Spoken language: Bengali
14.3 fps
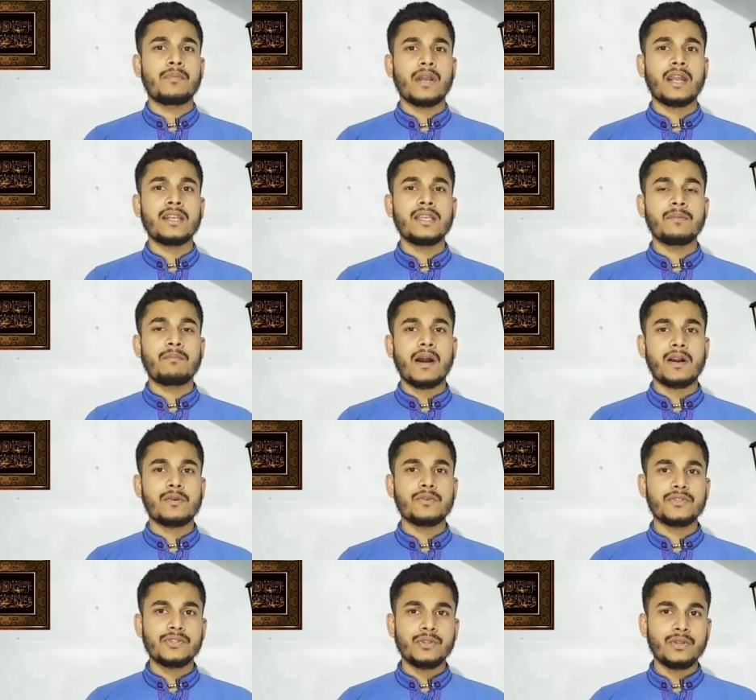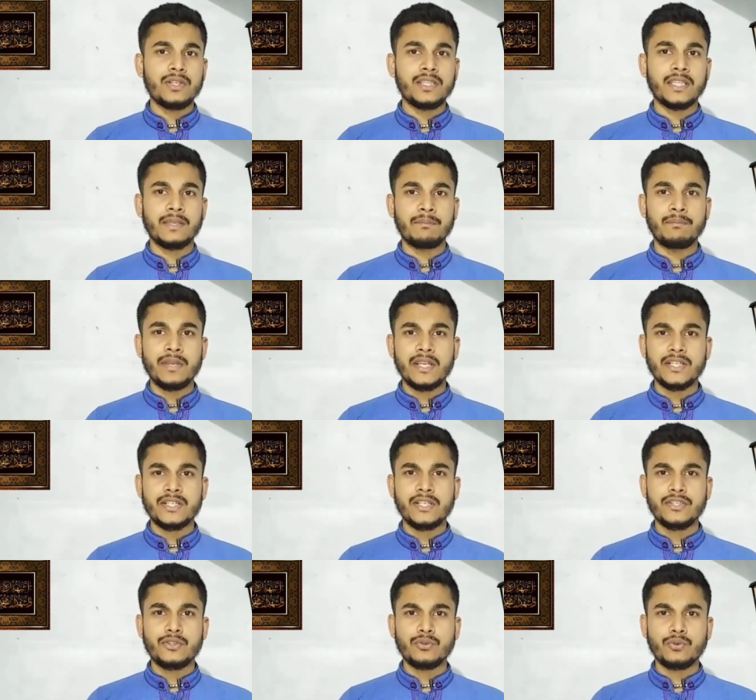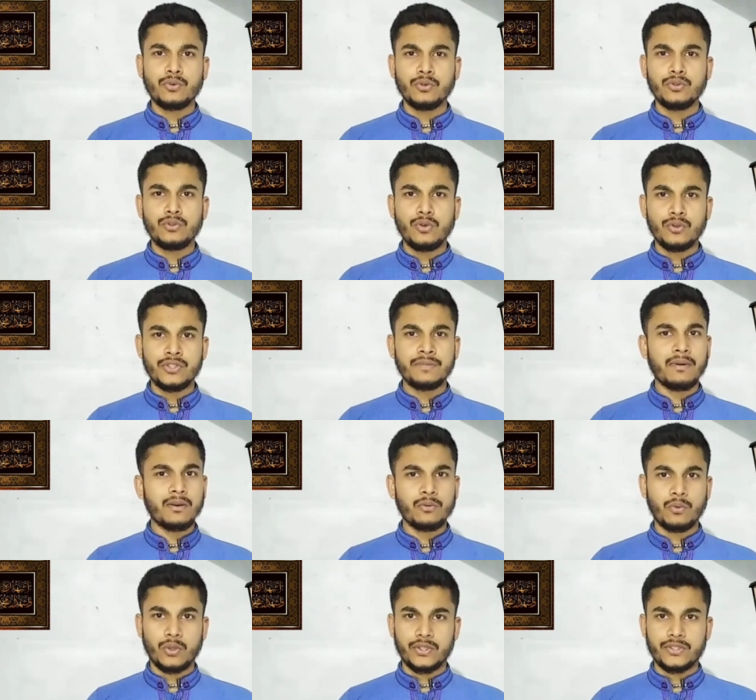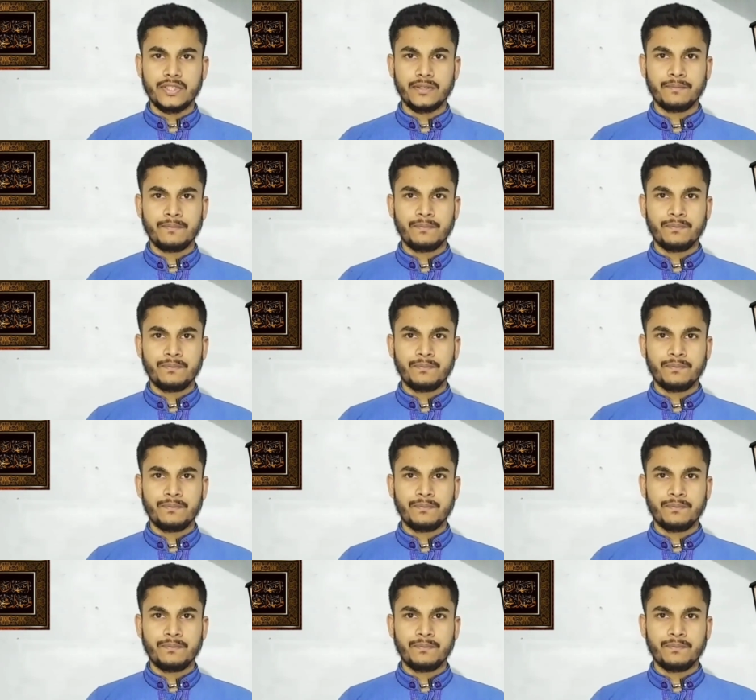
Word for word: প্রাণীর পাকস্থলিতে বেশ কিছু ক্ষুদ্র জীবাণু রয়েছে